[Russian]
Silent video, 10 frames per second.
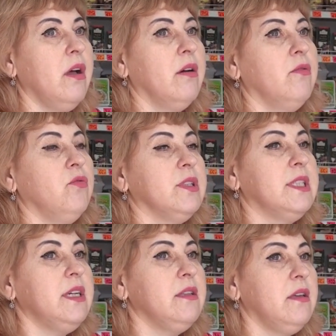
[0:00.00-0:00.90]
Вот.
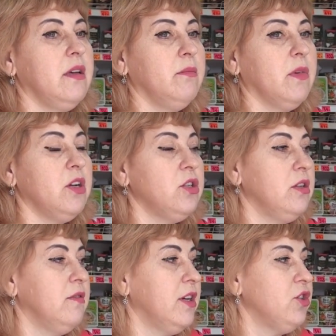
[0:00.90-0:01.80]
Затем
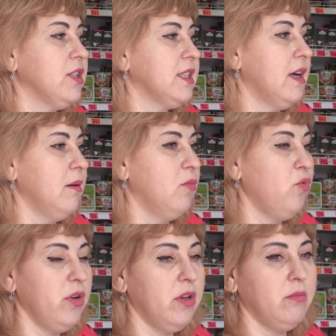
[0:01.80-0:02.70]
каждые два часа
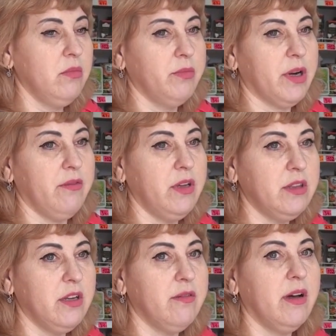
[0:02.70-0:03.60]
моем,
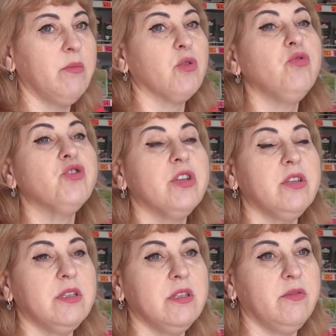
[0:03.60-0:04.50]
проветриваем, ручки
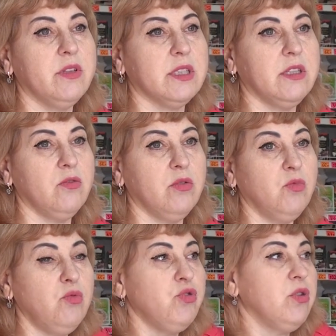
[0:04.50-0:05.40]
дезинфицируем.
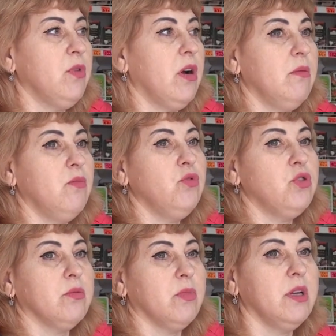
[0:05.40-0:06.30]
Ну, в общем, как
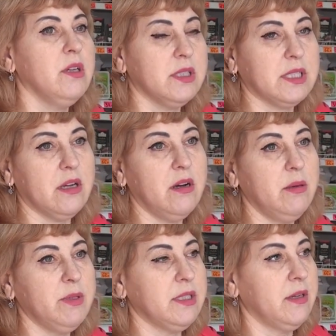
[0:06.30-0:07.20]
можем,
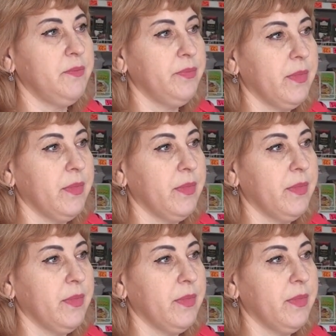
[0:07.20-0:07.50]
стараемся.